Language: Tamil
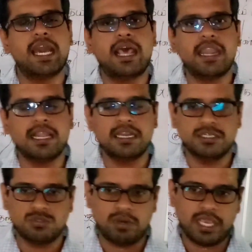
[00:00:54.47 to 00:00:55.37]
காரணிகள்
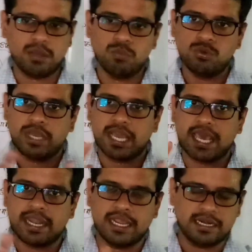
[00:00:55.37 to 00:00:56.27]
என்று சொல்லிக்க மூன்று
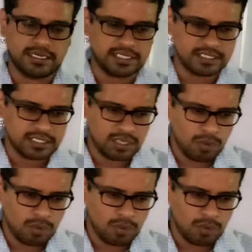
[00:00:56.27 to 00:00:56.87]
காரணிகள் இருக்குது